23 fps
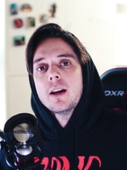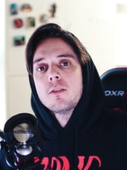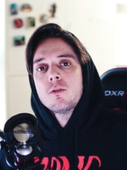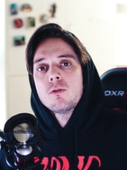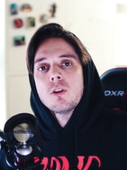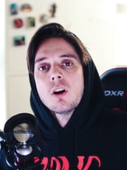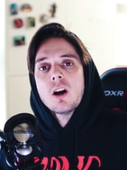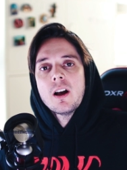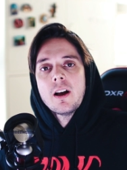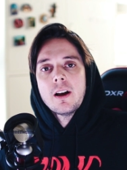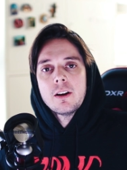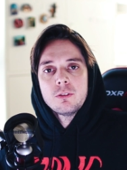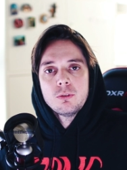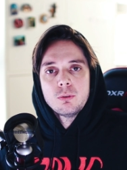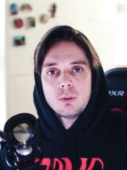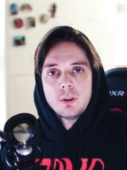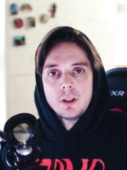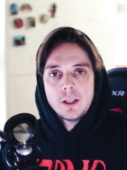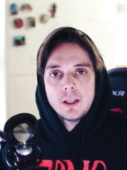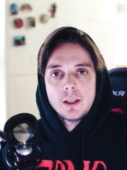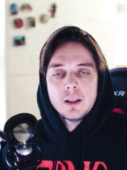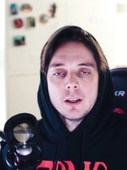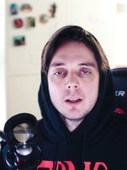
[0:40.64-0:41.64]
l'avoir
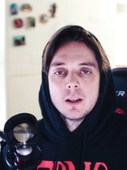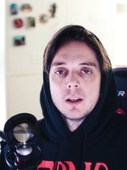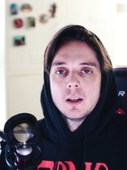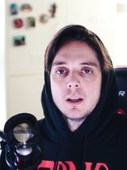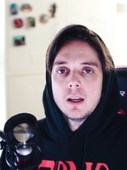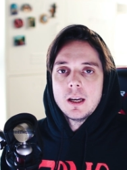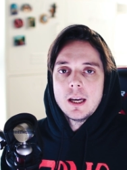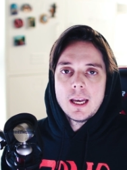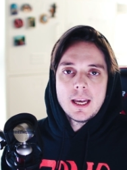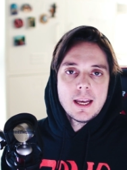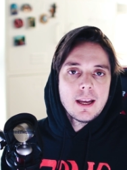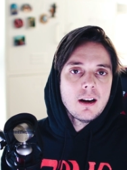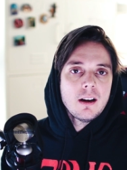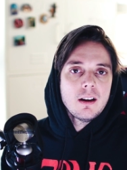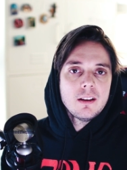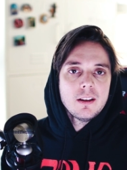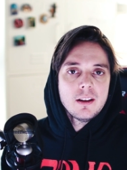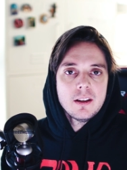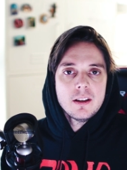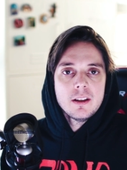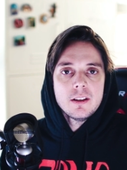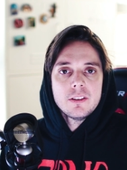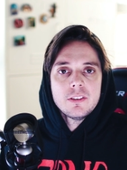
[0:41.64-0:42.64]
harcelée, elle
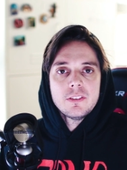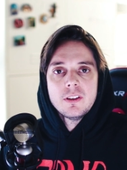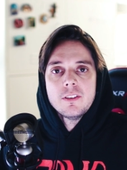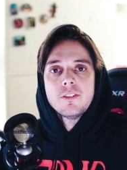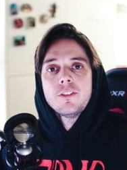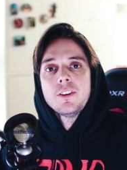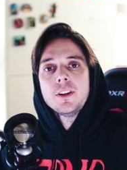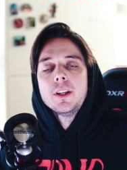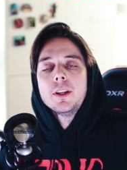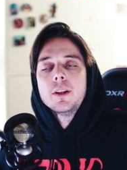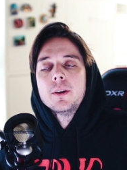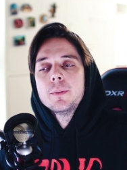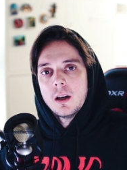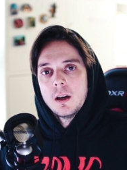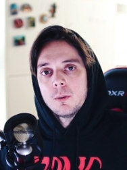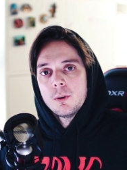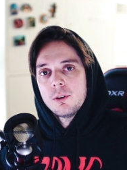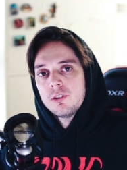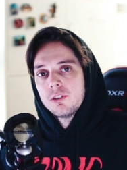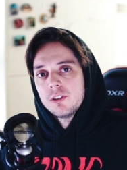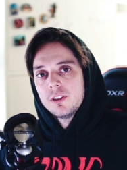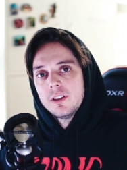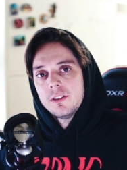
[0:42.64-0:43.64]
et ses filles. Ah
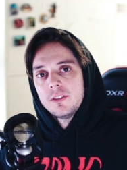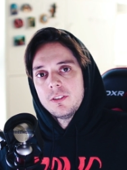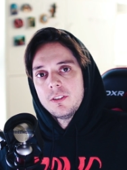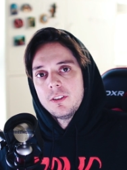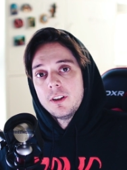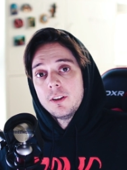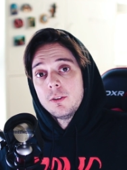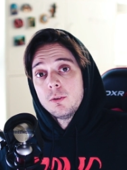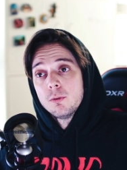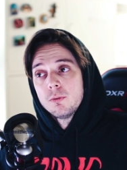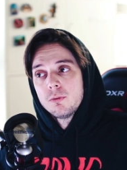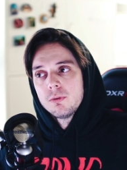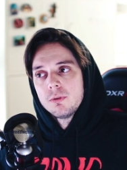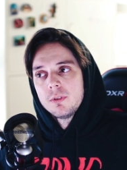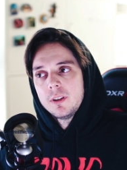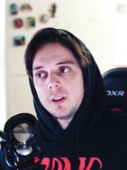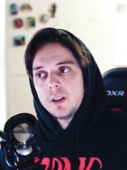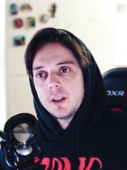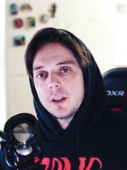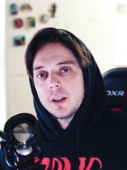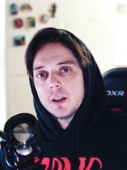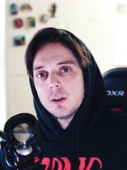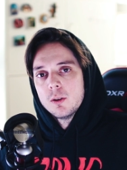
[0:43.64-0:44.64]
oui, j'ai décidé de vous
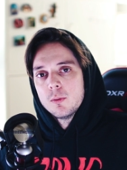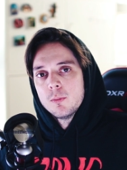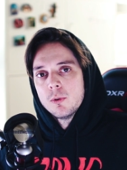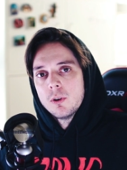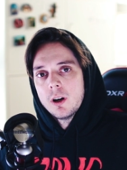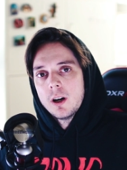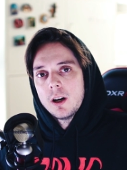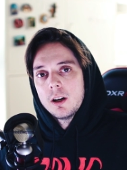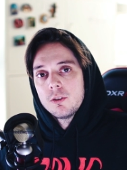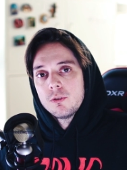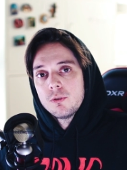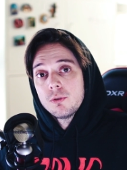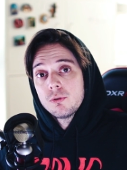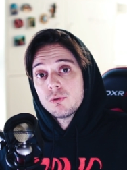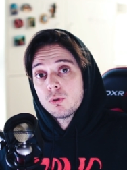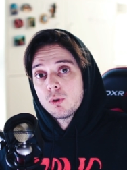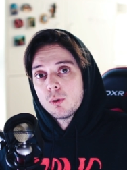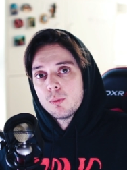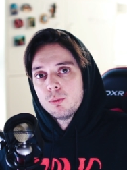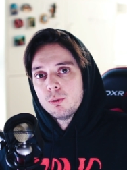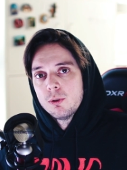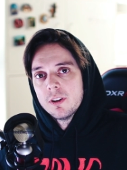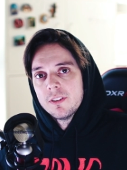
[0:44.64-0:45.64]
niquer le moral
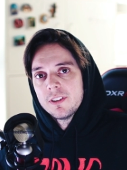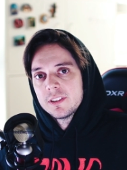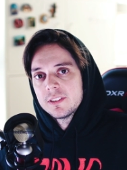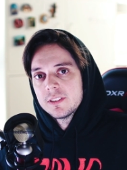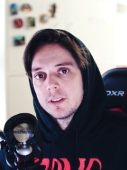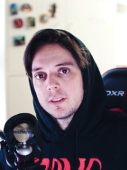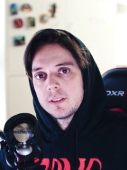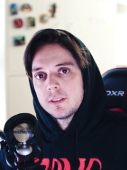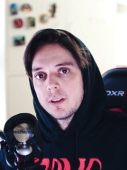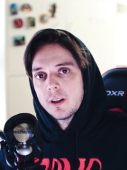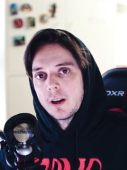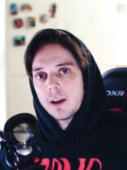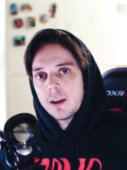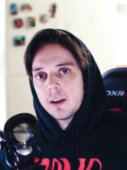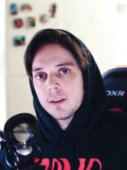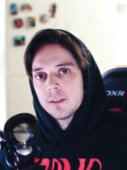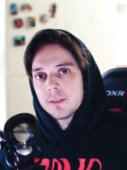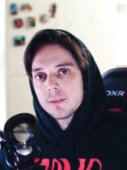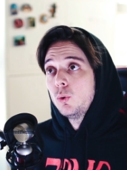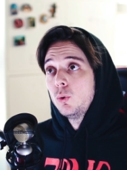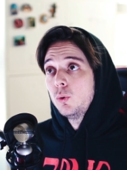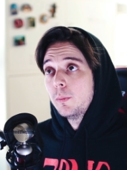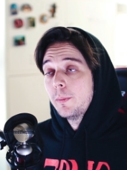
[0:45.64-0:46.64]
jusqu'au bout avec cette série.
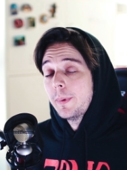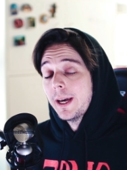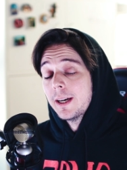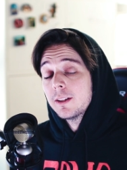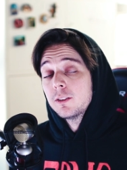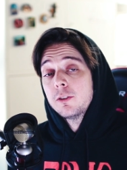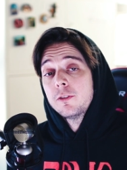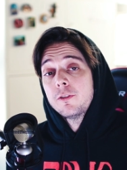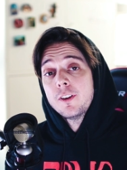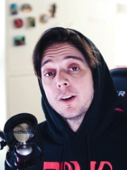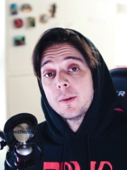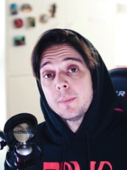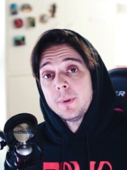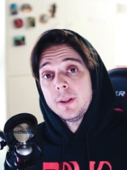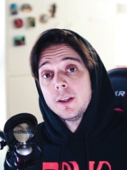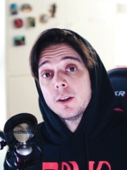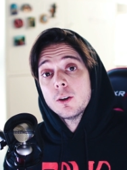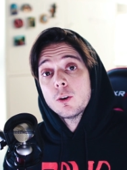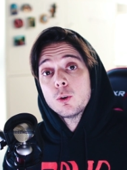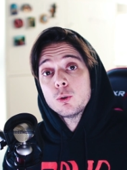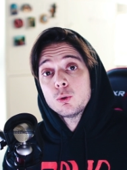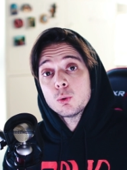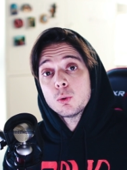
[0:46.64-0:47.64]
Hein. Une mère de
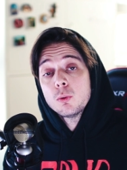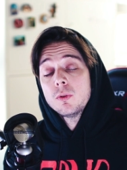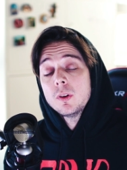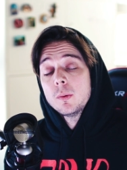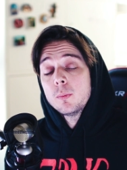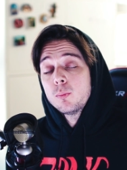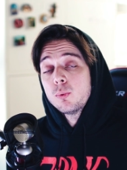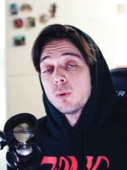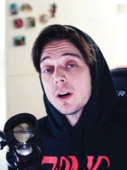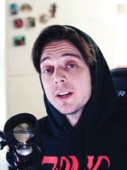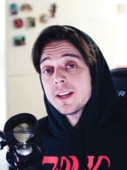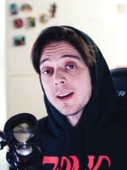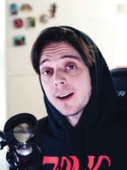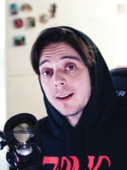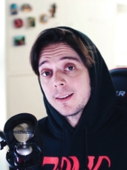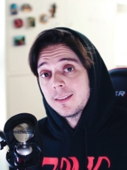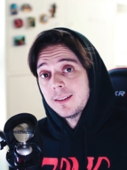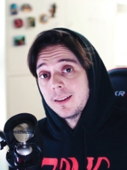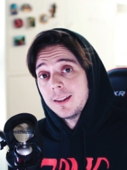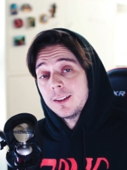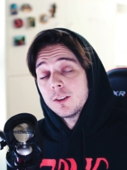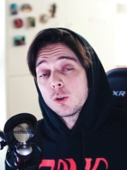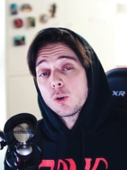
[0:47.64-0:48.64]
famille retrouvée
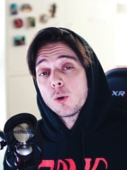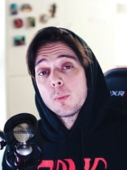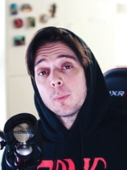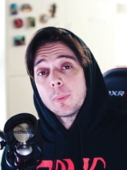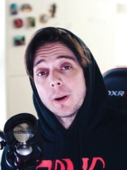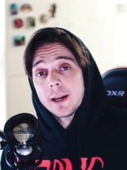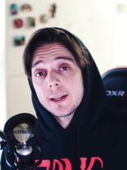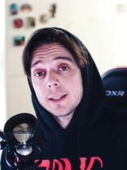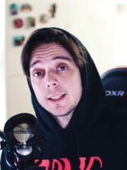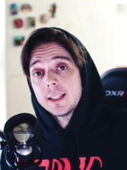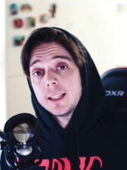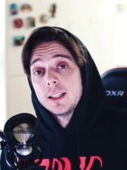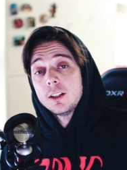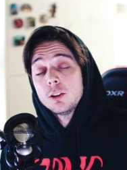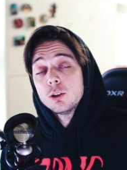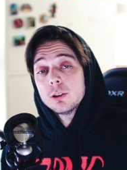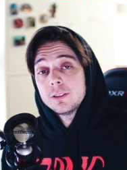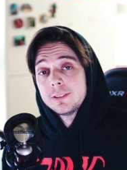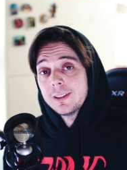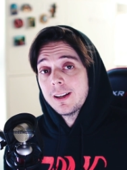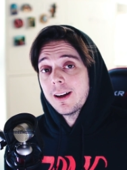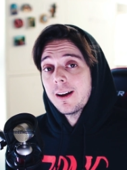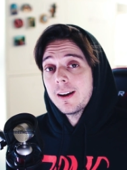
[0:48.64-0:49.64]
poignardée dans le parking
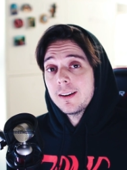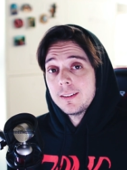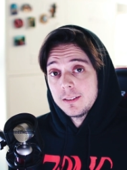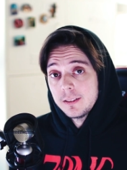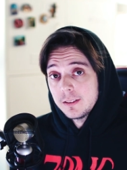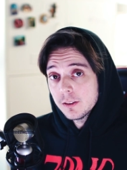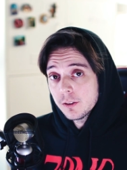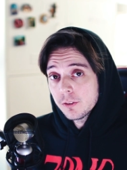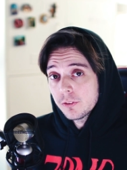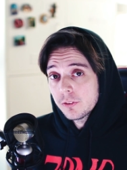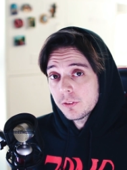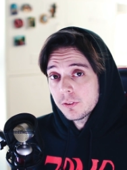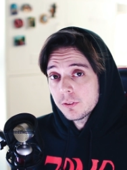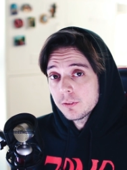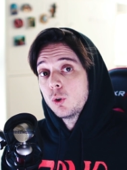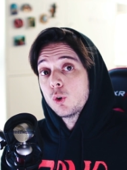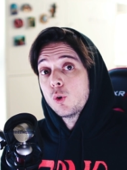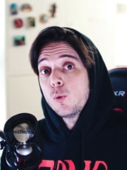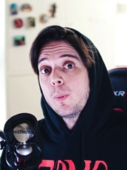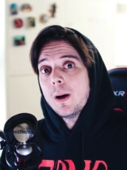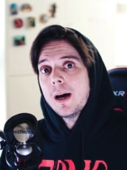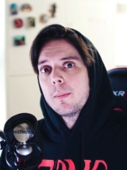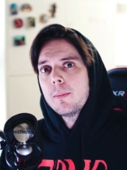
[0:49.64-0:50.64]
de sa résidence. Le
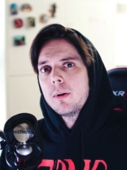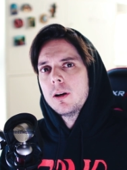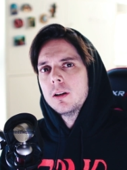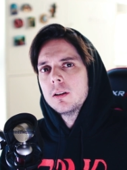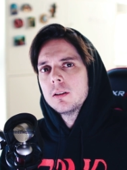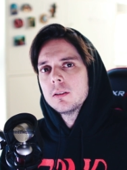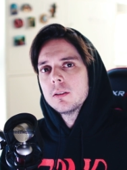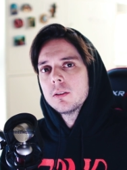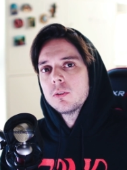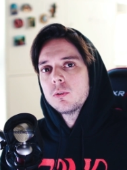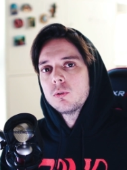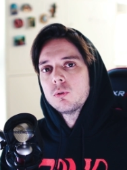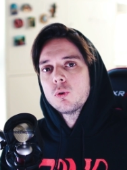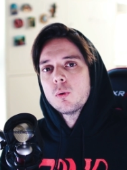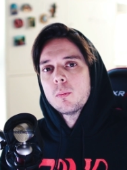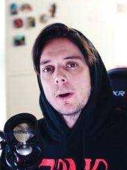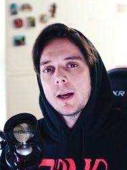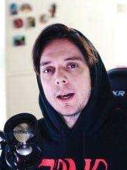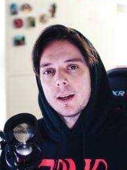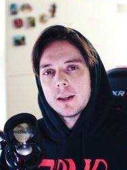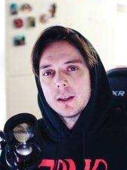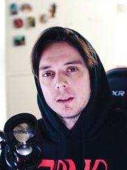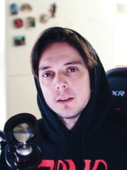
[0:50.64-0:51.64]
coupable Son
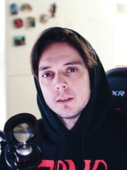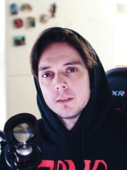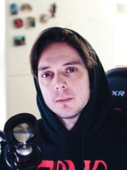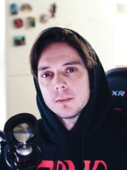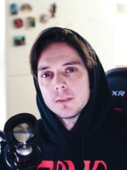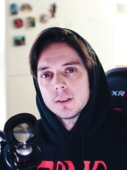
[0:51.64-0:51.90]
mari,